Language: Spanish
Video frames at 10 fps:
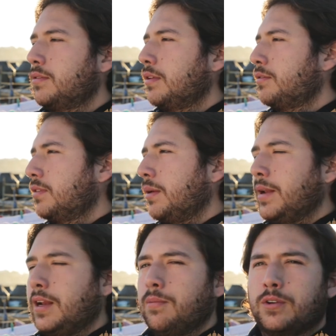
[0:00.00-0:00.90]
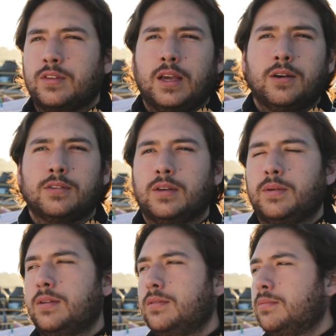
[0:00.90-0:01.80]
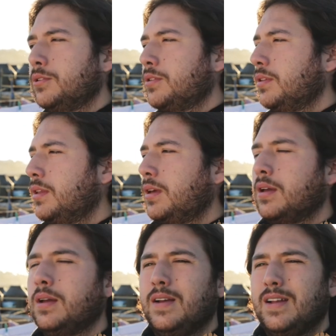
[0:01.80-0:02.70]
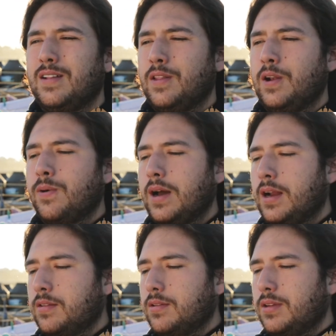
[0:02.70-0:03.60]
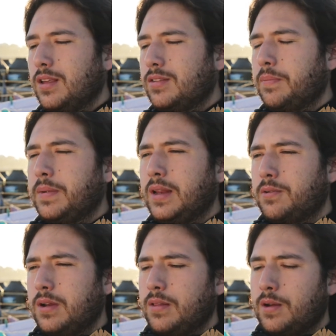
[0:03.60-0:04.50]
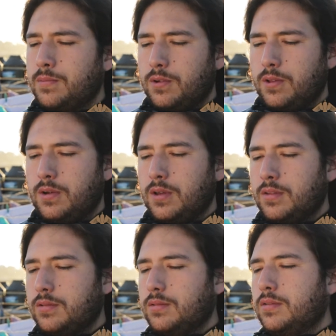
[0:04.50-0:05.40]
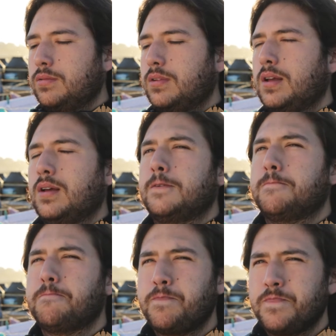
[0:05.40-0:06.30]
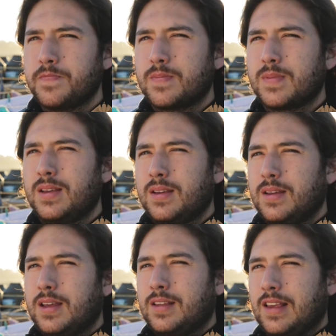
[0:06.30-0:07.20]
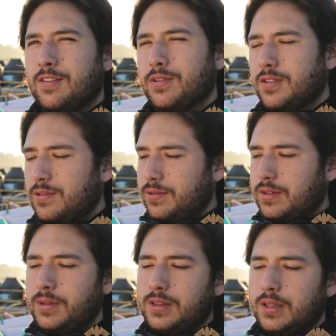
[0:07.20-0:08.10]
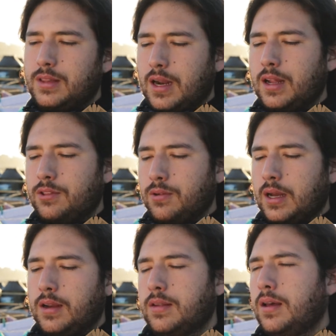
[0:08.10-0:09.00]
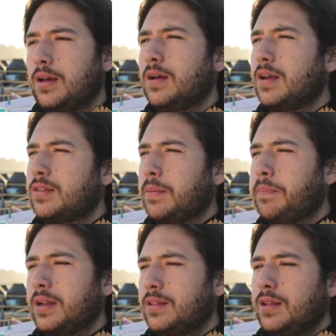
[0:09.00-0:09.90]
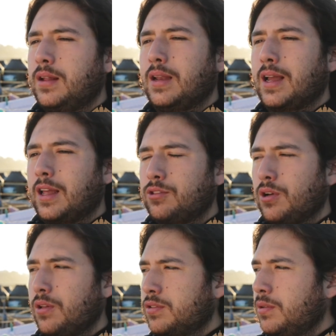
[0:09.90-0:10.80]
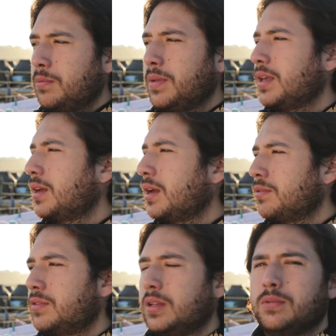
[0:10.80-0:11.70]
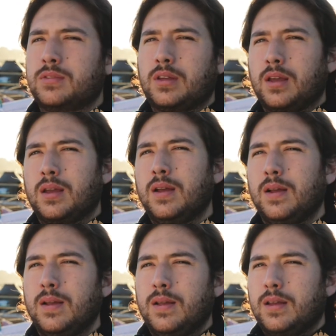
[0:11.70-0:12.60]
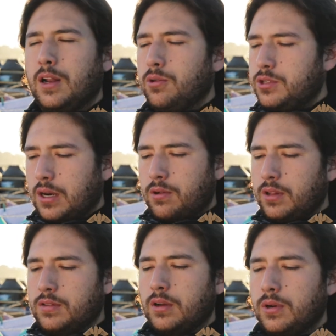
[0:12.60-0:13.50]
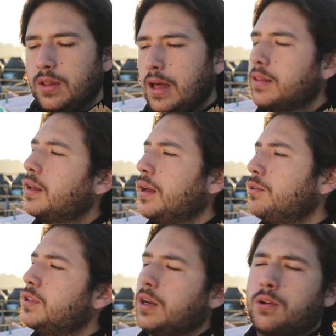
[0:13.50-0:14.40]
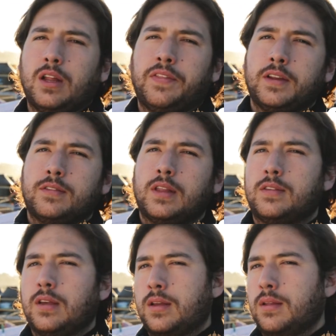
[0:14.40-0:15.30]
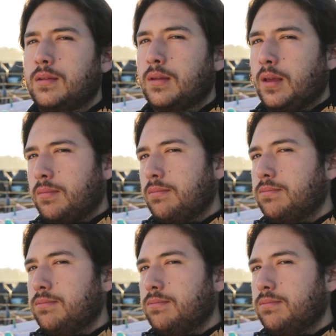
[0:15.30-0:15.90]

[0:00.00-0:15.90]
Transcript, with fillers: esto se ve en el boxeo, se ve en un montón de, lugares, ¿no? Y esta película de algún modo es, es, una... Es eso, es justamente entrar a tocar esa, esa parte en la que todos como mexicanos tenemos que, que luchar con la inseguridad, que luchar con la tristeza, que